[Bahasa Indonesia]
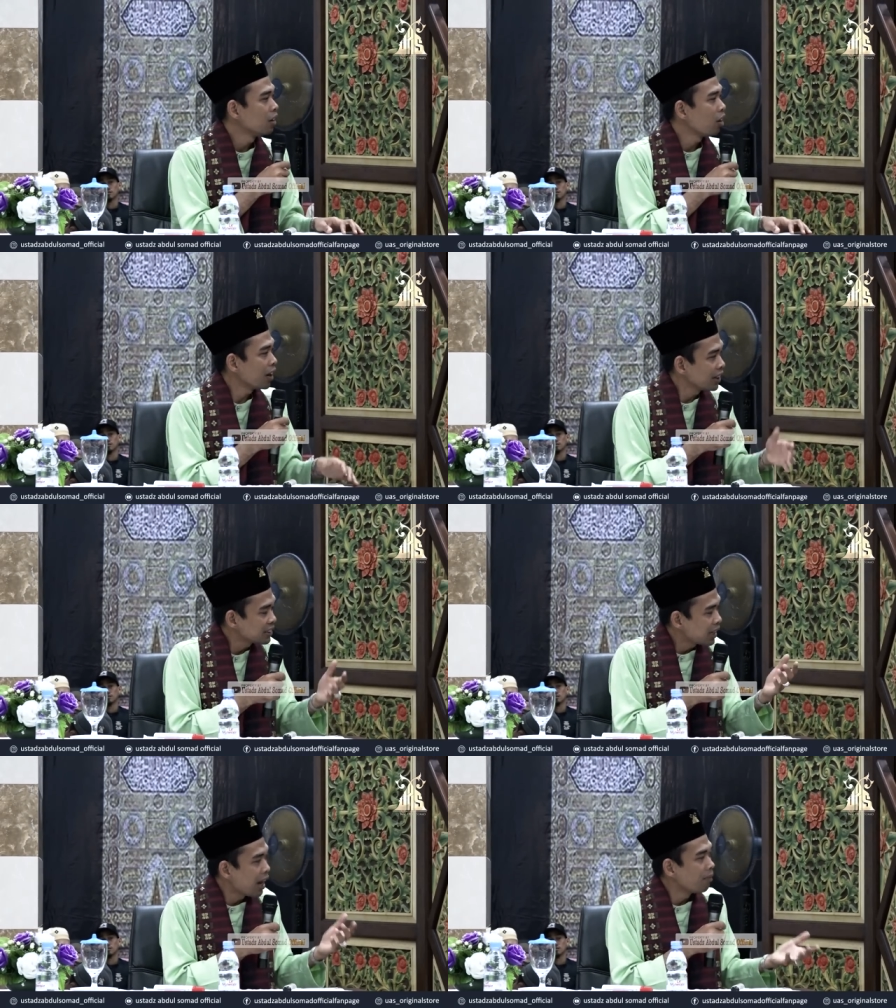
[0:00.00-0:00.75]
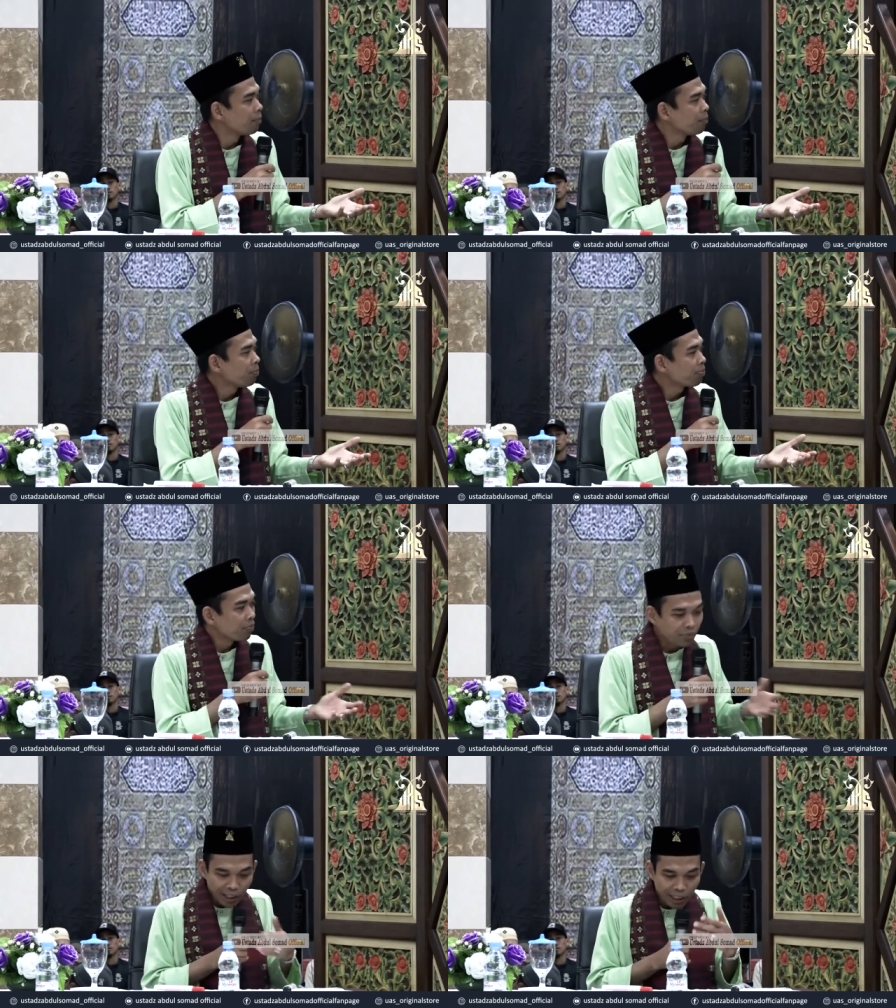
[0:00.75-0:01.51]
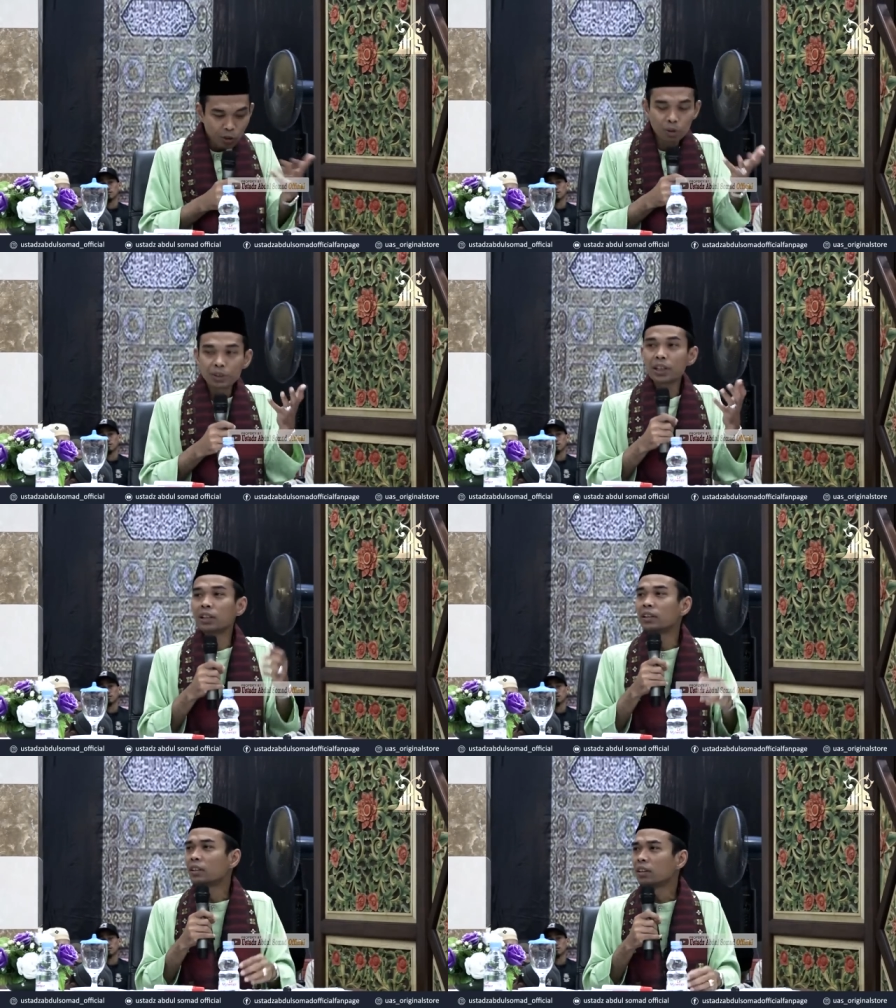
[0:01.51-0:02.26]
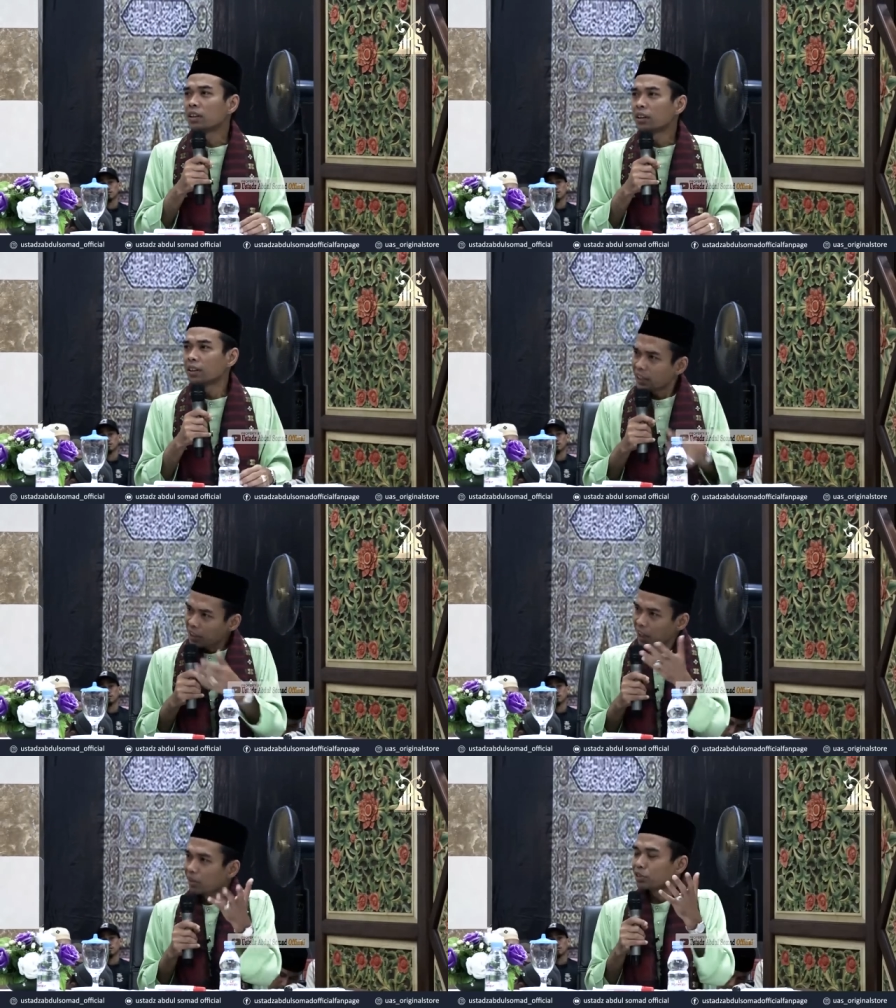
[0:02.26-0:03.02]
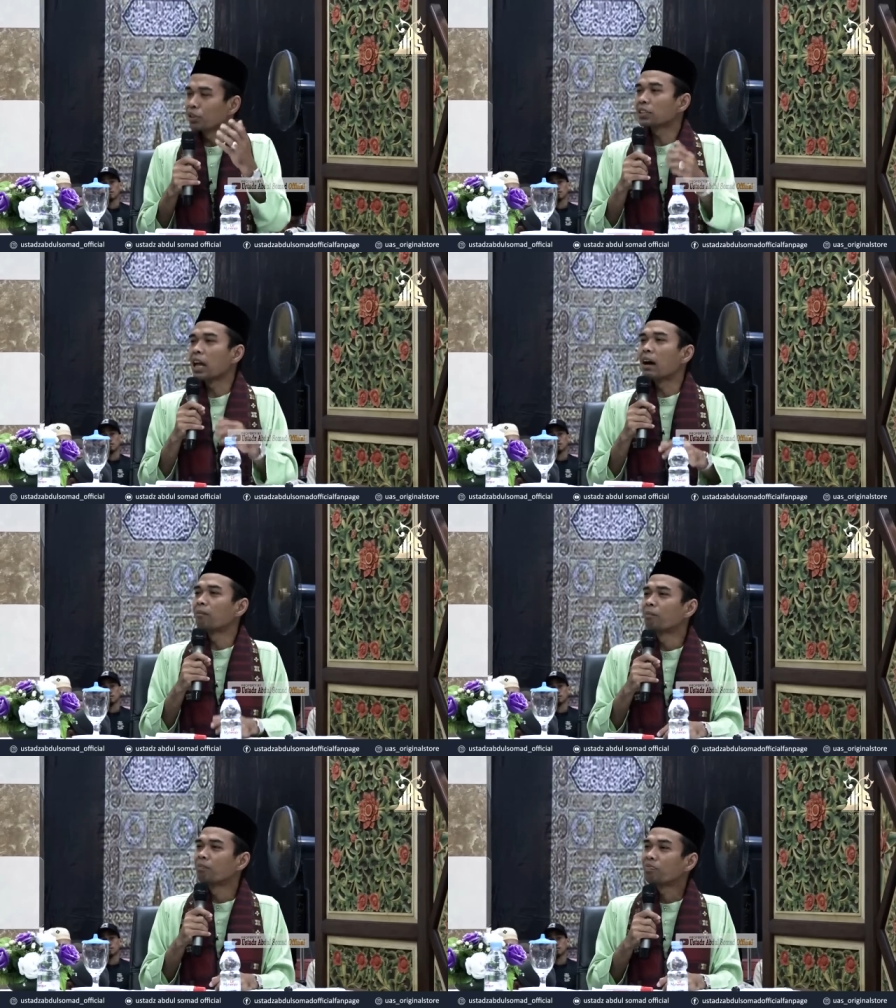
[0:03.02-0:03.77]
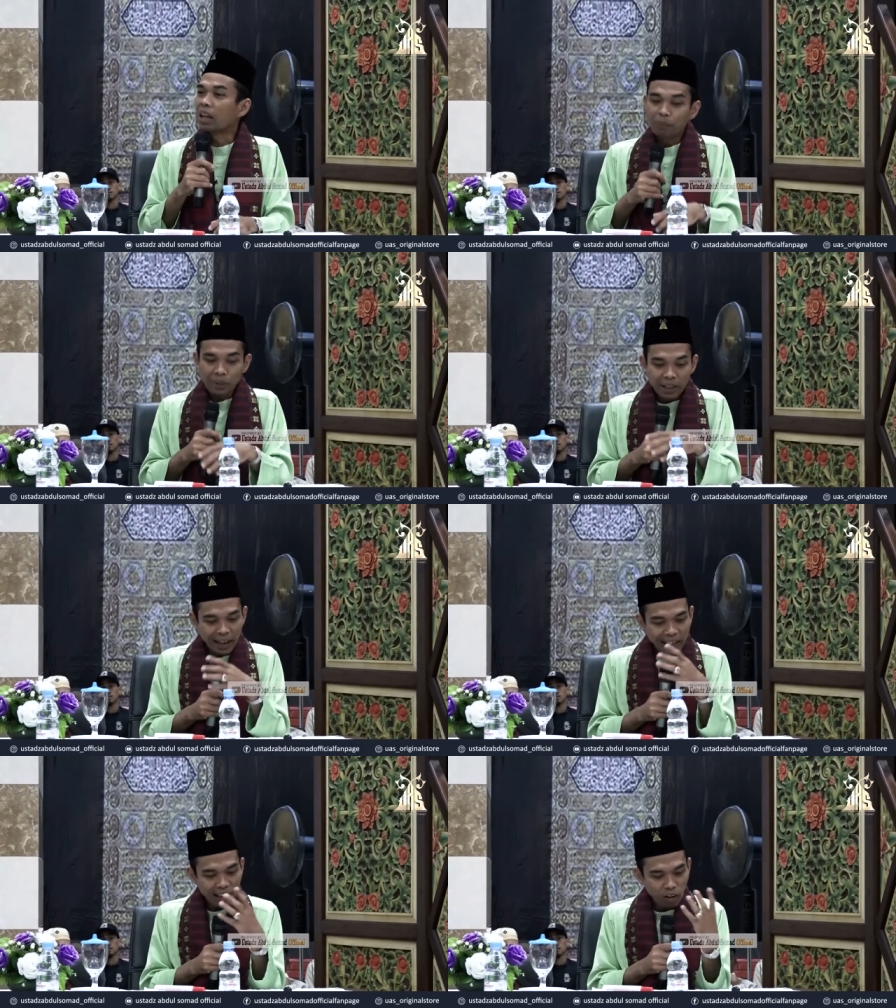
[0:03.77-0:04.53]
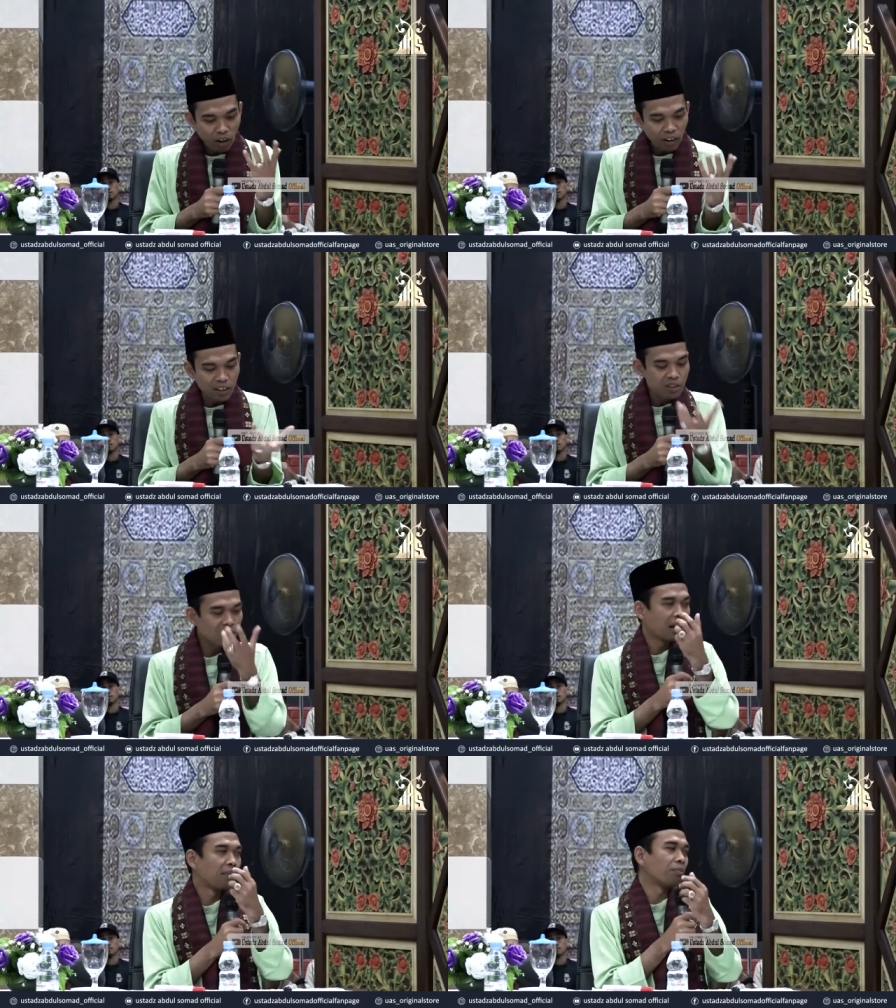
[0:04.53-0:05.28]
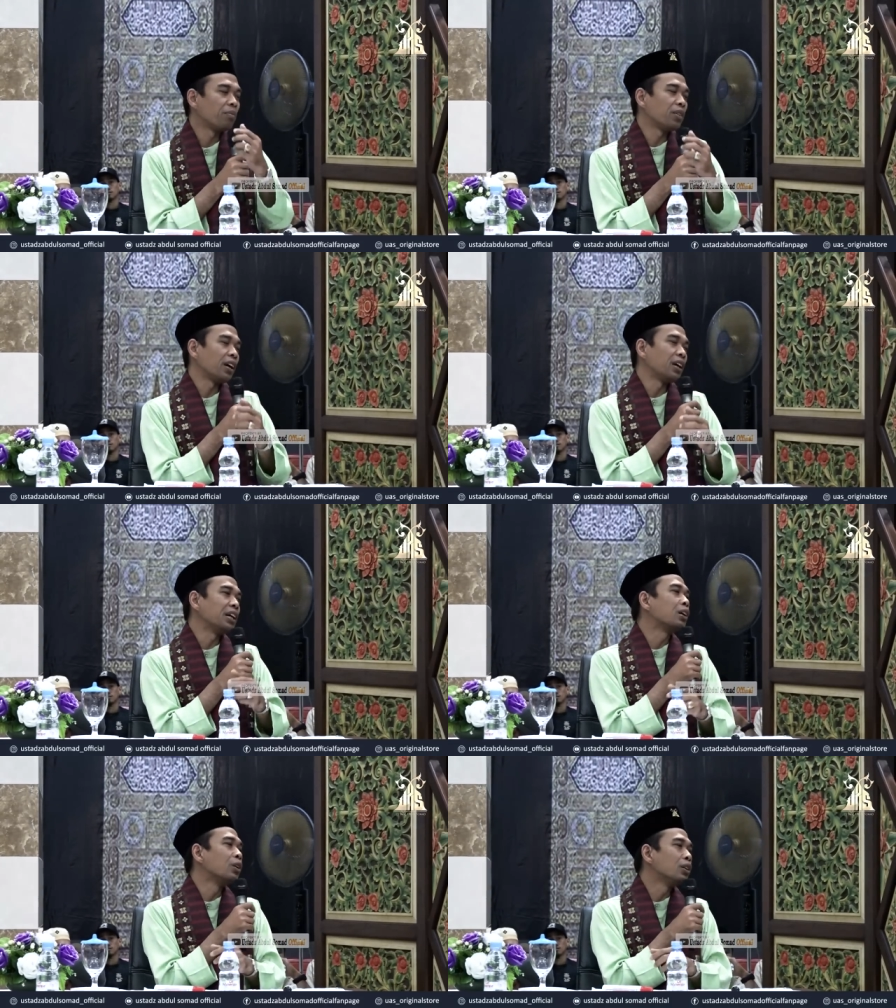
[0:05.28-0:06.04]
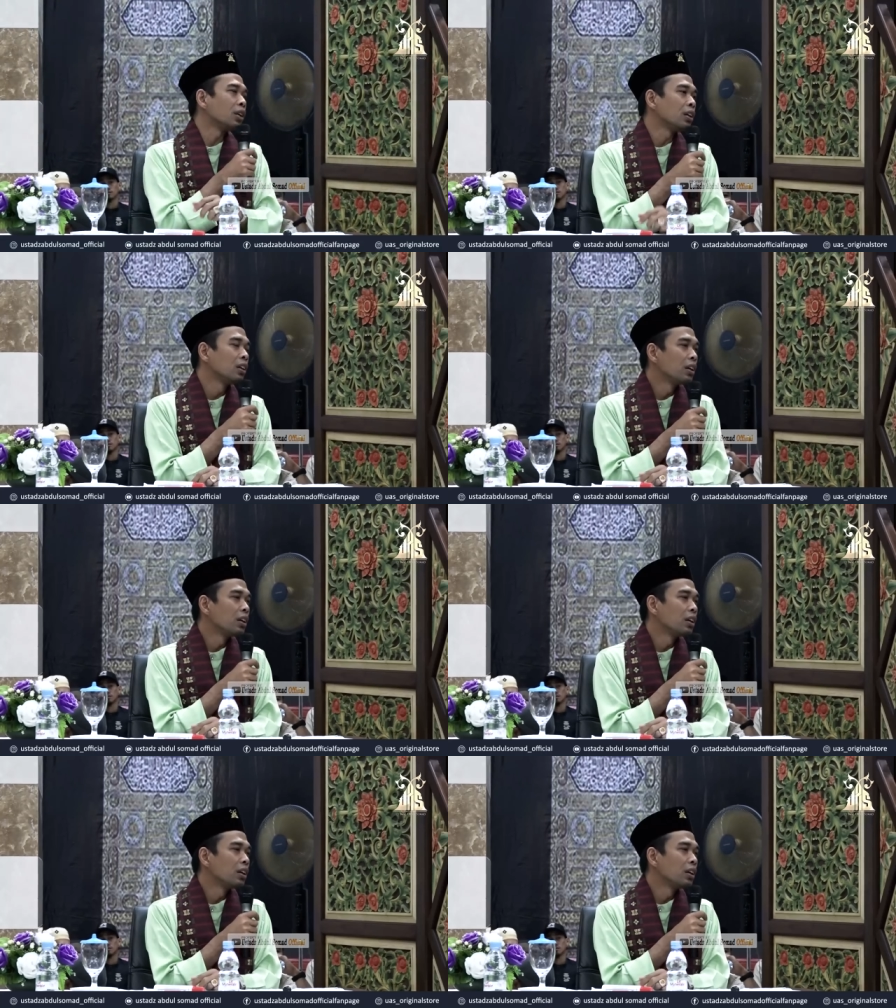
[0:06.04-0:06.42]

orang Islam. Dia ikuti dia tidak masuk Islam, tapi gaya orang Islam dia ikuti.